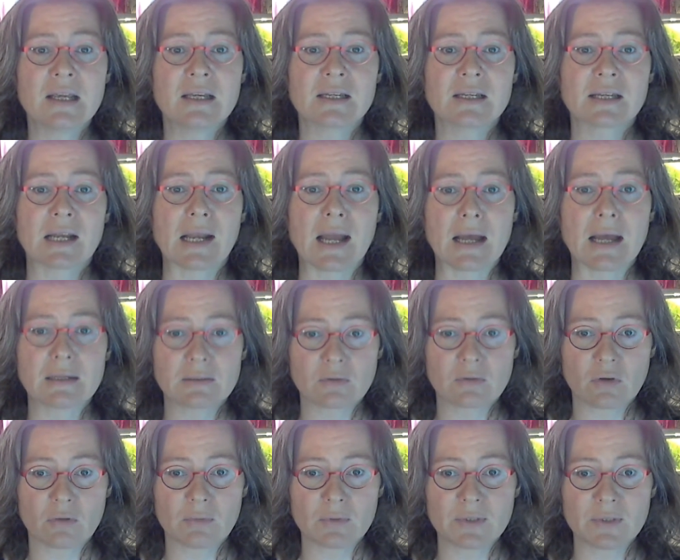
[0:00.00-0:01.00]
klar zu
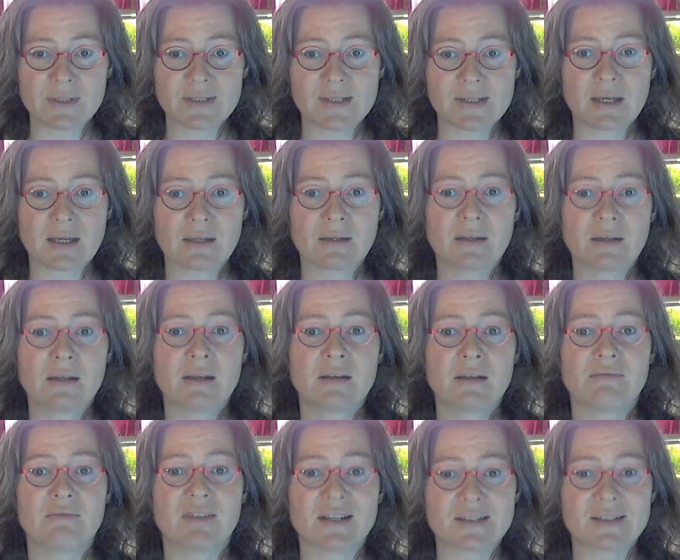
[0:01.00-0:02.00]
kommunizieren,
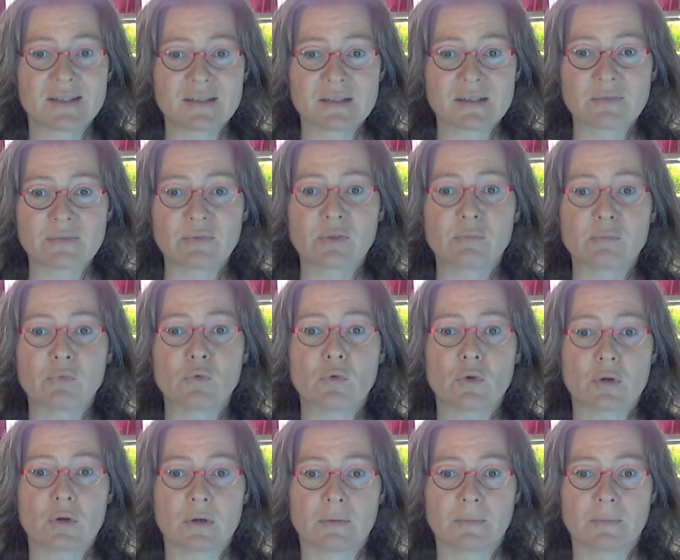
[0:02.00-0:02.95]
was ist das für ein Buch.